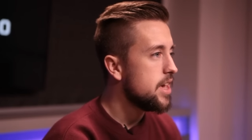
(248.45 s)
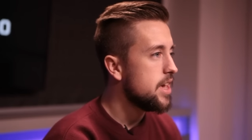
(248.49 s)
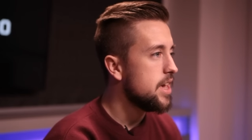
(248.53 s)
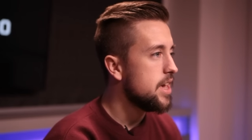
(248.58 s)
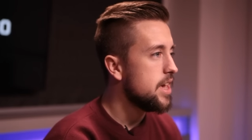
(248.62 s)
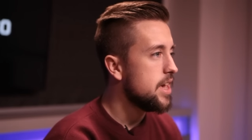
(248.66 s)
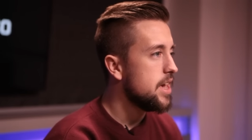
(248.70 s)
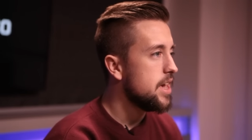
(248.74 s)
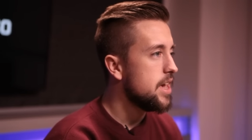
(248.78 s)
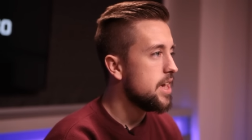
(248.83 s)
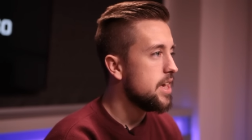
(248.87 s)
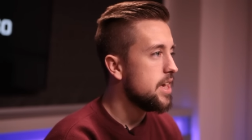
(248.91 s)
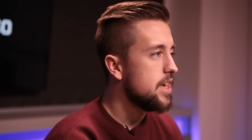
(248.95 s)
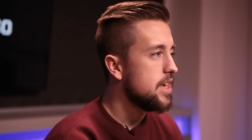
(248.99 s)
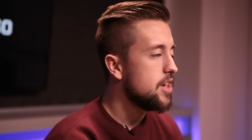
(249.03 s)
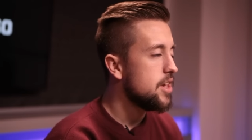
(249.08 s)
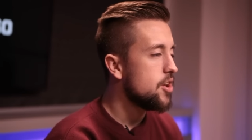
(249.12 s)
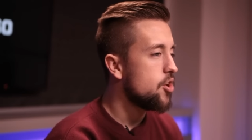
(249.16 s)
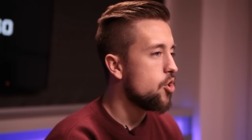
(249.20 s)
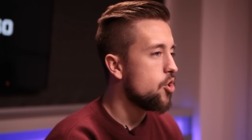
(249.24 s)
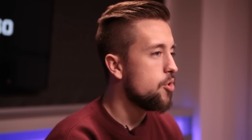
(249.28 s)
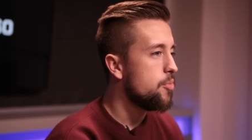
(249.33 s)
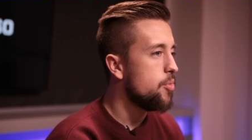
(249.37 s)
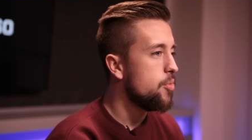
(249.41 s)
eh, y,
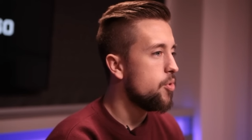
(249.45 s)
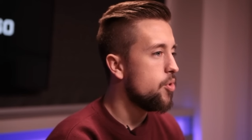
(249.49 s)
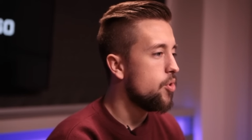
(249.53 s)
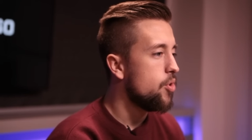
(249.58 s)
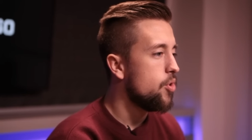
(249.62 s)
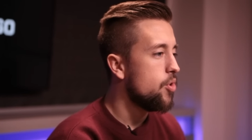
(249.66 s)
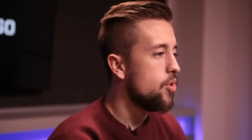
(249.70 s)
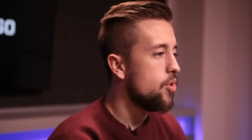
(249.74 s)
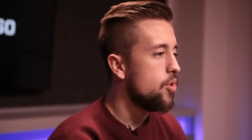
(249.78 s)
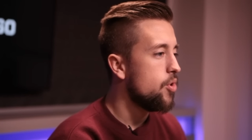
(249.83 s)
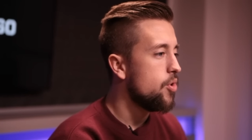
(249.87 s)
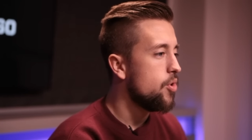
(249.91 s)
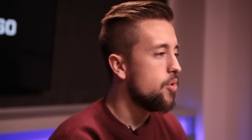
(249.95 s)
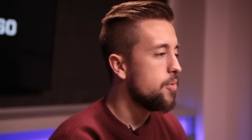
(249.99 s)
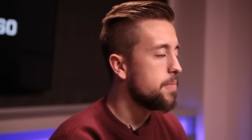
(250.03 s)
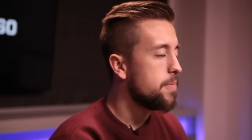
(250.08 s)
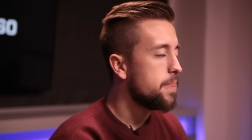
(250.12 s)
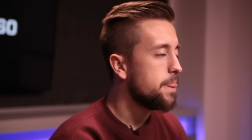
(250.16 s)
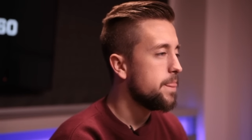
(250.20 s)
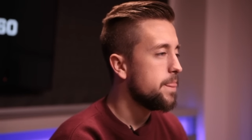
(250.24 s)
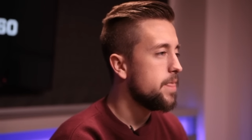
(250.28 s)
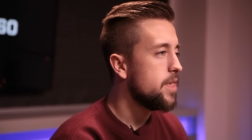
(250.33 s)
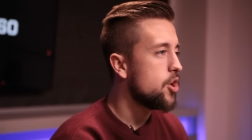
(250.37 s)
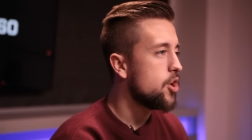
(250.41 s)
como,
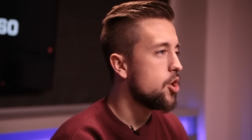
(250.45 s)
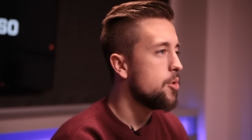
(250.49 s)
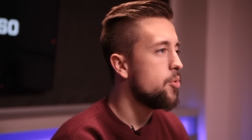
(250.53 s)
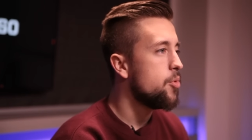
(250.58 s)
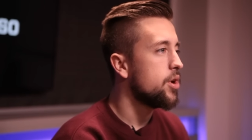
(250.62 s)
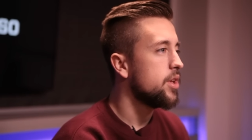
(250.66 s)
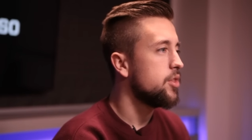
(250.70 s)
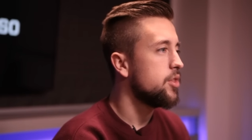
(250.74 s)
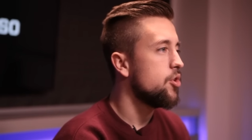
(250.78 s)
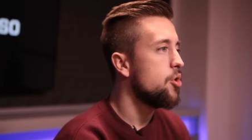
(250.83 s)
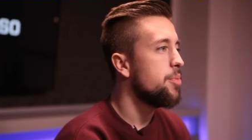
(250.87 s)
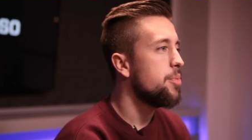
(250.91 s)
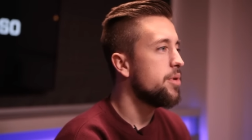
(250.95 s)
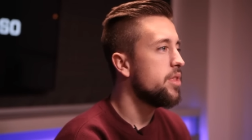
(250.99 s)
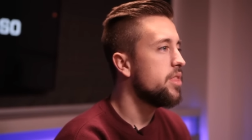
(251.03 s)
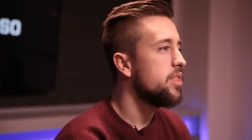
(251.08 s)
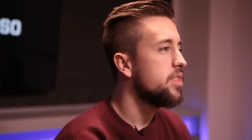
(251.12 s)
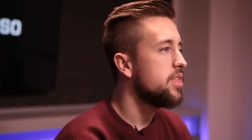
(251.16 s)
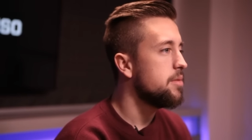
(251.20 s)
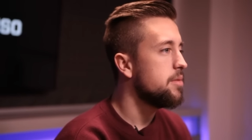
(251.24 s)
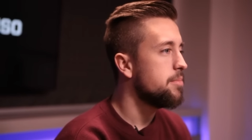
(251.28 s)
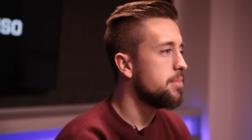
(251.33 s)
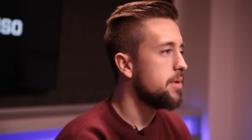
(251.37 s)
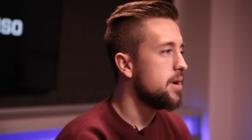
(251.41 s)
y como objetivo
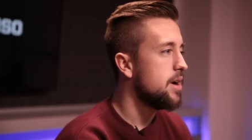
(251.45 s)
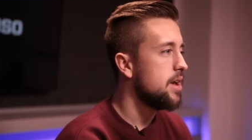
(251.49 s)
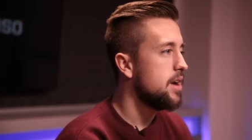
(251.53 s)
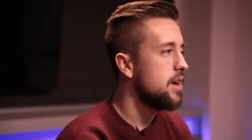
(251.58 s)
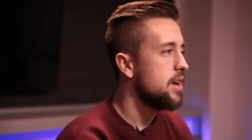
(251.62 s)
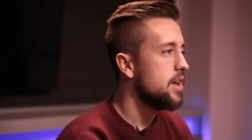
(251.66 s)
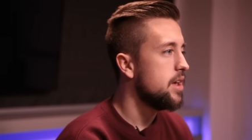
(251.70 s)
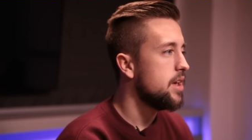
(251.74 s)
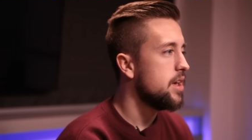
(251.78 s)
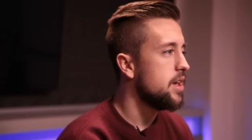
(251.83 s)
principal